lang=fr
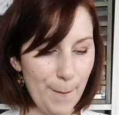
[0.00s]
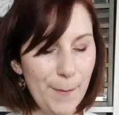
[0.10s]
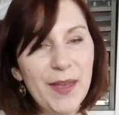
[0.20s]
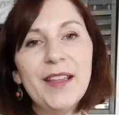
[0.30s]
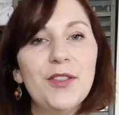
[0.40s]

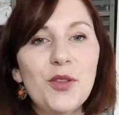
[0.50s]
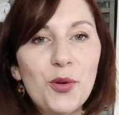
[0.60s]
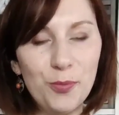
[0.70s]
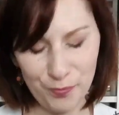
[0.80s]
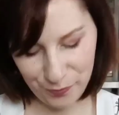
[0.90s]
Mais
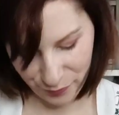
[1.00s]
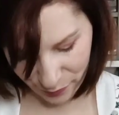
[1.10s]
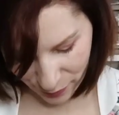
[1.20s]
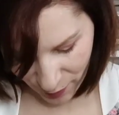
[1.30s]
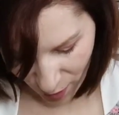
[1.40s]
non.
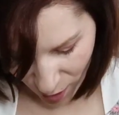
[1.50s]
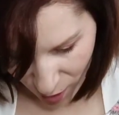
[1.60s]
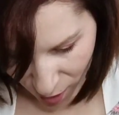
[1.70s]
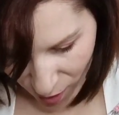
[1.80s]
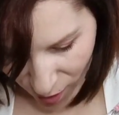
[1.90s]

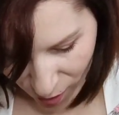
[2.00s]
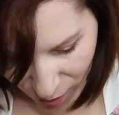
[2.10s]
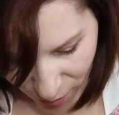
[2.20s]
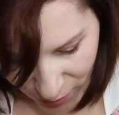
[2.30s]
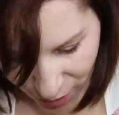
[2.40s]
Oh,
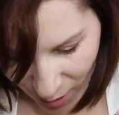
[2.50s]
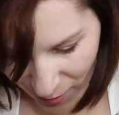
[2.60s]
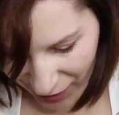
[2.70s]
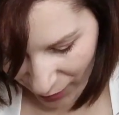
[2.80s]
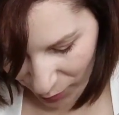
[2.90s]
non,
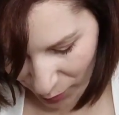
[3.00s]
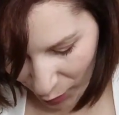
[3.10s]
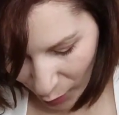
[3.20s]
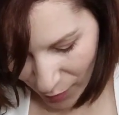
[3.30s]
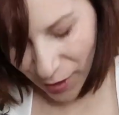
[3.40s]
mais ça tombe trop